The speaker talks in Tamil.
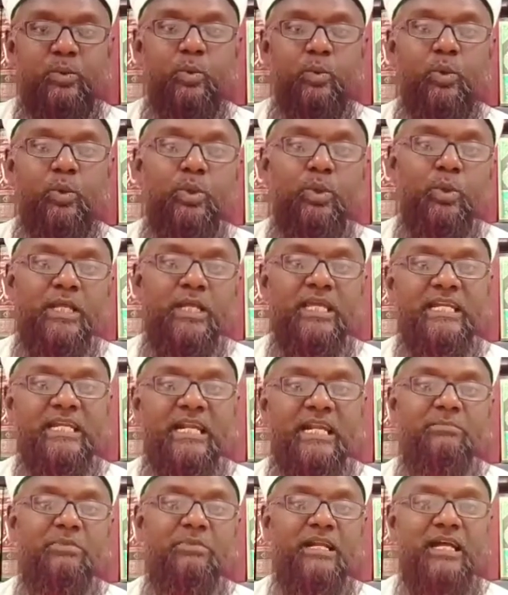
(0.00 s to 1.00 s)
உன்னுடைய
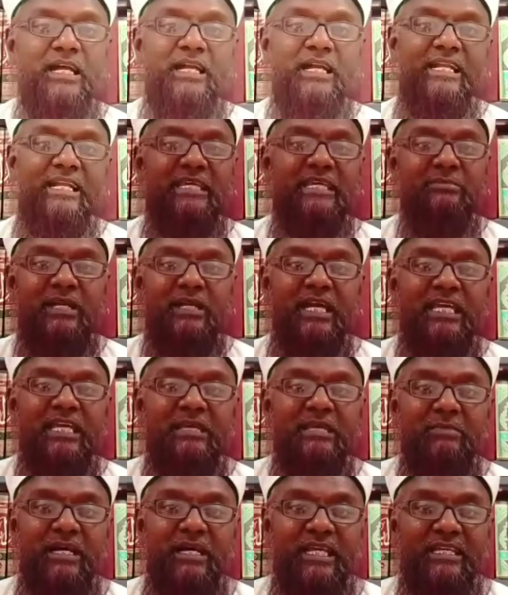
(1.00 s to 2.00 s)
நண்பரான
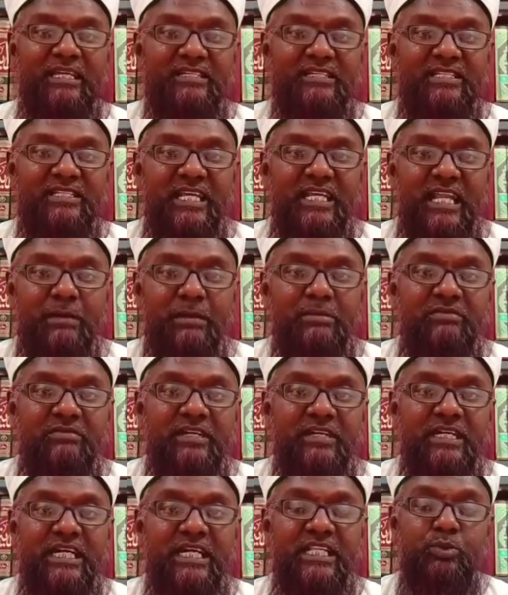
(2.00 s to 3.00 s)
இப்ராஹிம் அலஹி செலாம்
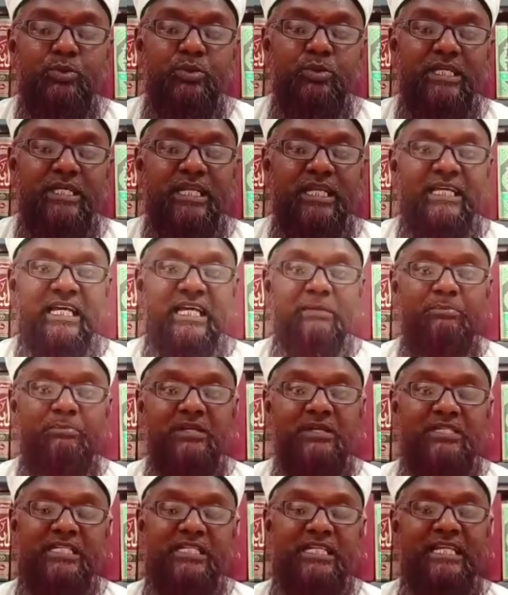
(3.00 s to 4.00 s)
அவர்களது உயிரை
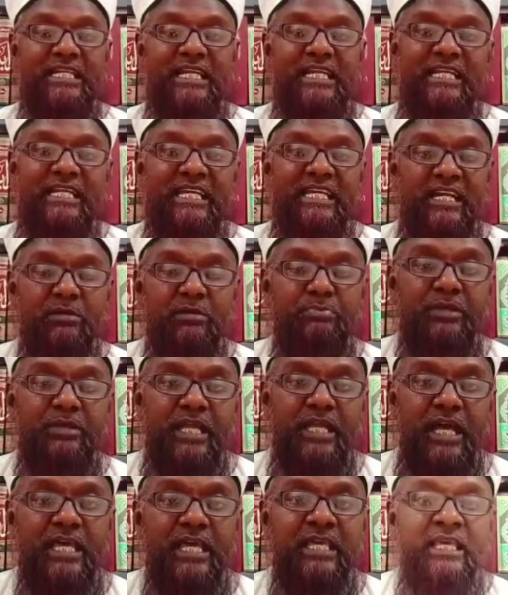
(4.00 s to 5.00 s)
கைப்பற்ற நீ என்னை
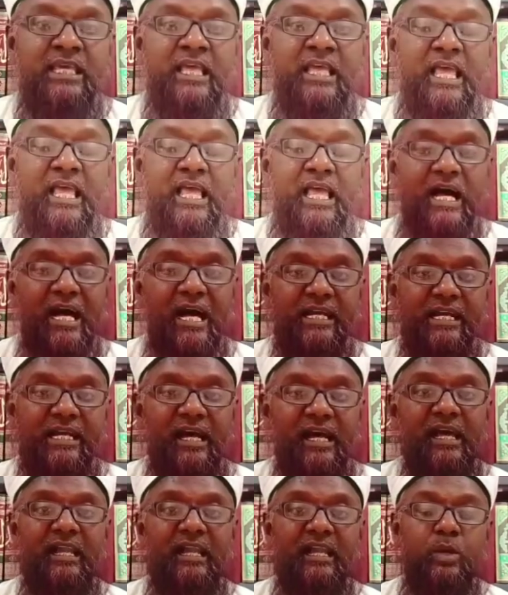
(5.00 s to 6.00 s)
அனுப்பினாய்
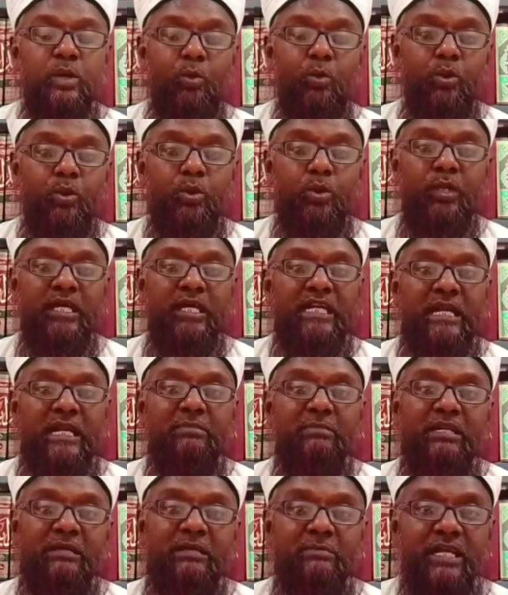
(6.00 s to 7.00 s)
ஆனால் உன்னுடைய
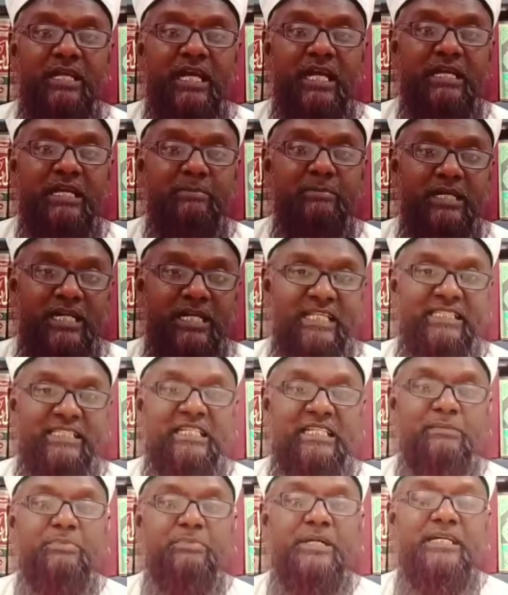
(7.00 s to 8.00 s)
நண்பர்
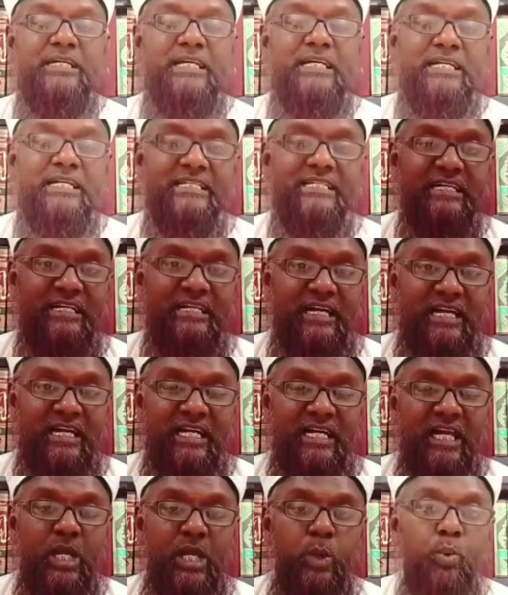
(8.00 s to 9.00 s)
இப்ராஹிமினிடத்தில் இப்படி கேட்கிறார்
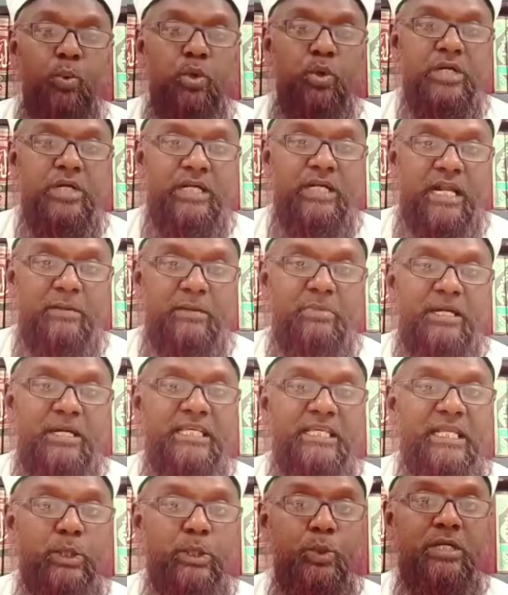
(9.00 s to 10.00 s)
ஒரு நண்பன்
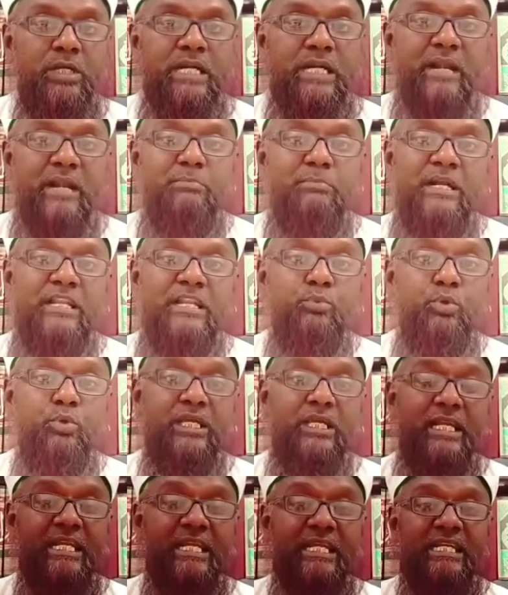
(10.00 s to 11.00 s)
இன்னொரு நண்பனின்
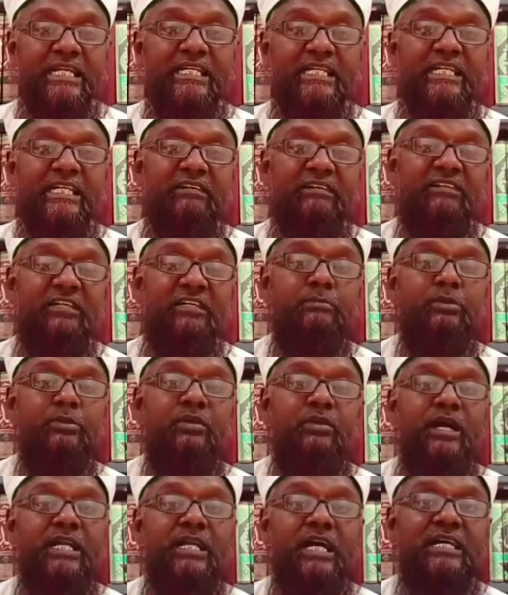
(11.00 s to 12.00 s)
உயிரை எடுக்க
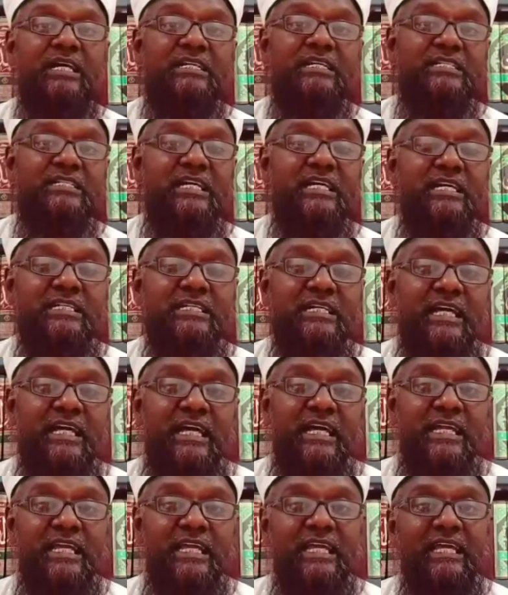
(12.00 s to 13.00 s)
விரும்புவானா என்று
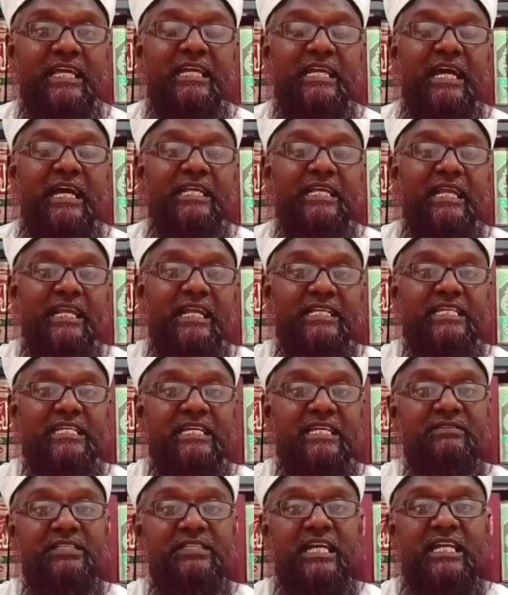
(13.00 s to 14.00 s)
கேட்கிறாரே நான் என்ன
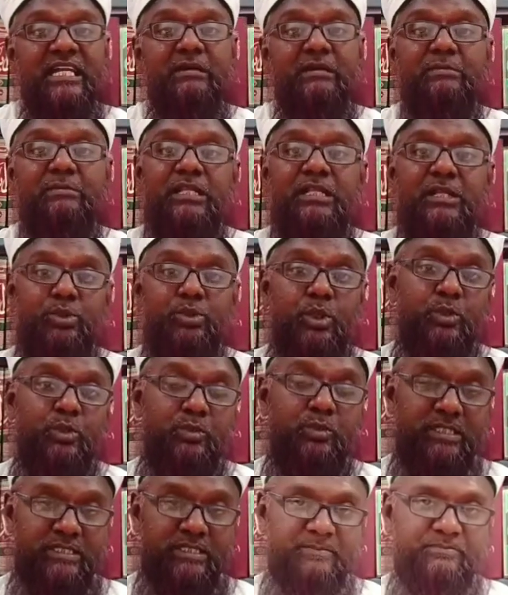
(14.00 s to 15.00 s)
செய்வது என்ன பதில்
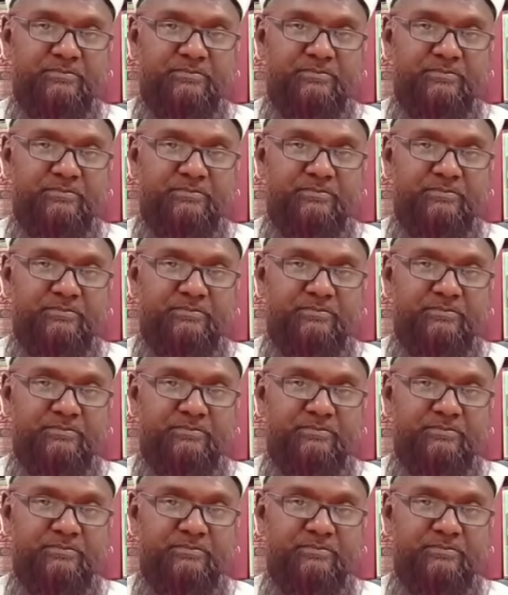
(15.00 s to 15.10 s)
சொல்லுவது